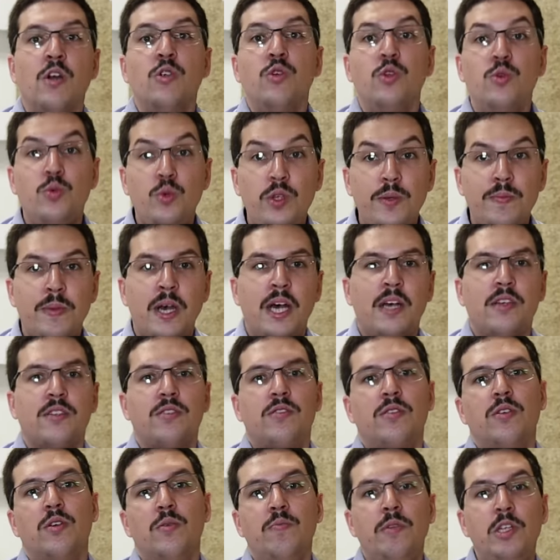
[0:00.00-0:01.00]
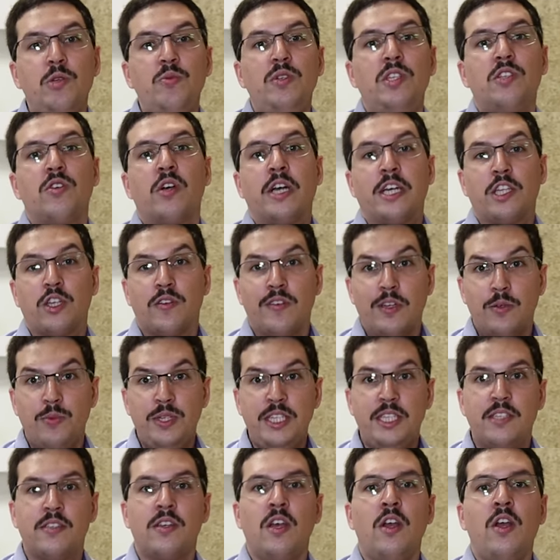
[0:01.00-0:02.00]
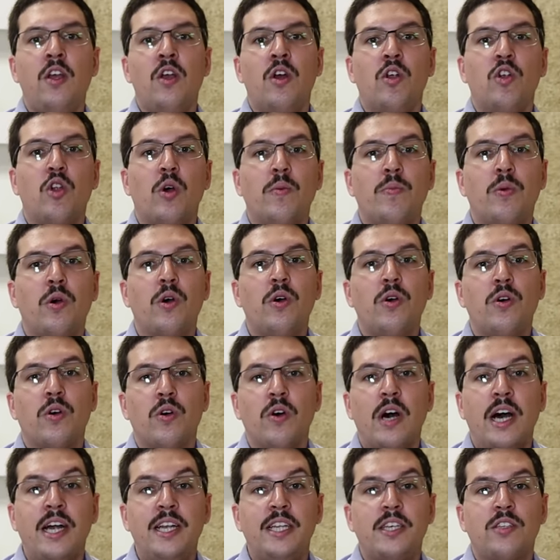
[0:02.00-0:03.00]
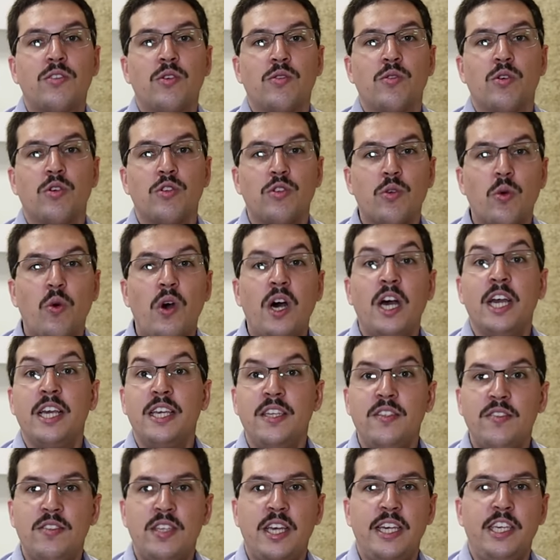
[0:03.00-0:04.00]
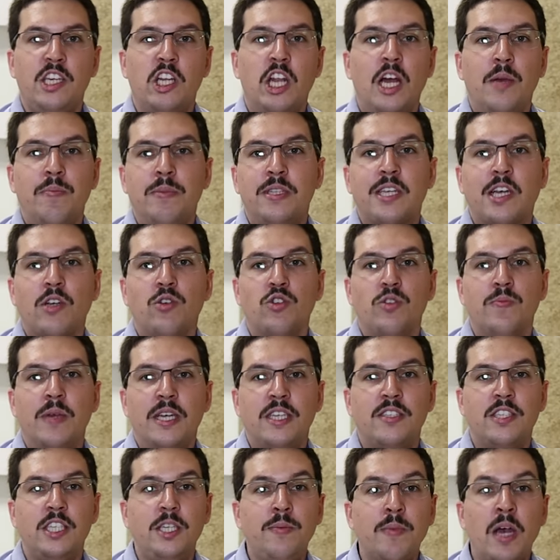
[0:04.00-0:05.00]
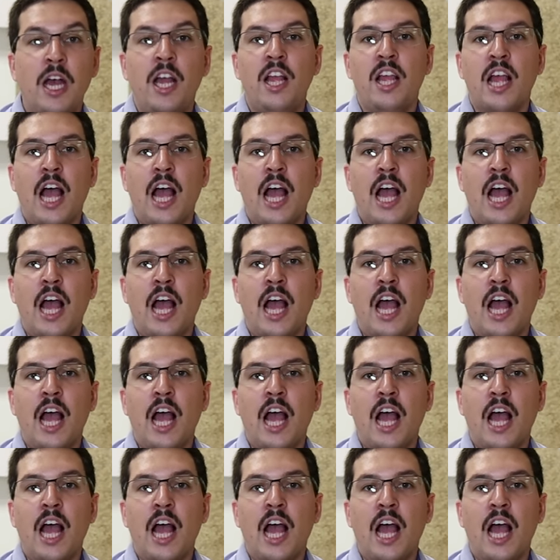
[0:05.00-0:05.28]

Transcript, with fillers: Le 8 mars 1888, l'empereur Alexandre III essaye la mitrailleuse Maxime